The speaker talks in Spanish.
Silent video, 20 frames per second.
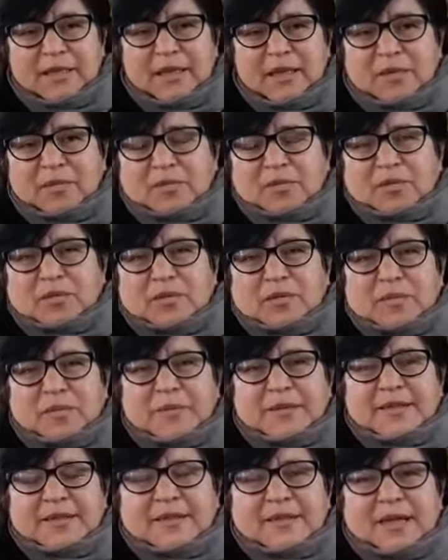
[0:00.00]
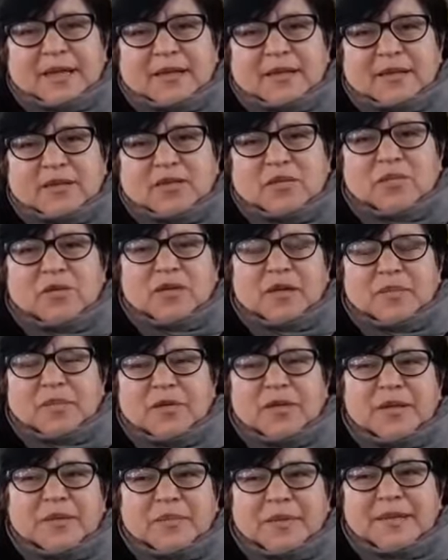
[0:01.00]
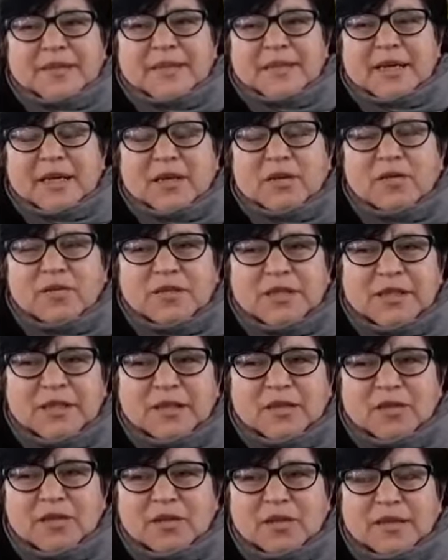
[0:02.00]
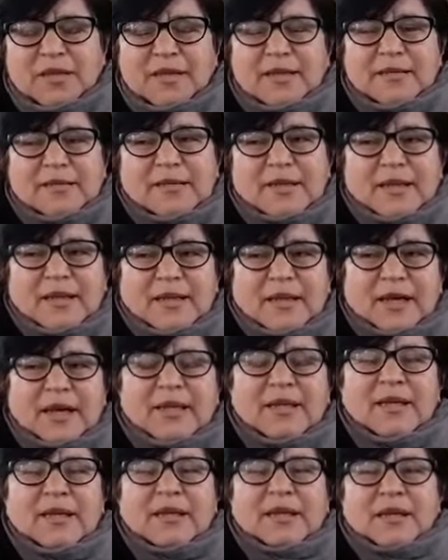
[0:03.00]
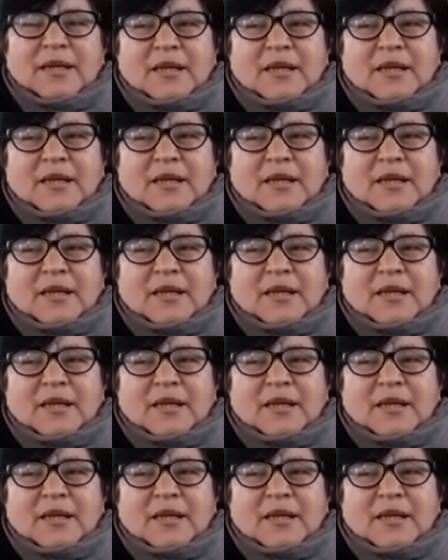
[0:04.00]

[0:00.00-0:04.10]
que vos pensás cómo le puede pasar a un chico de esta edad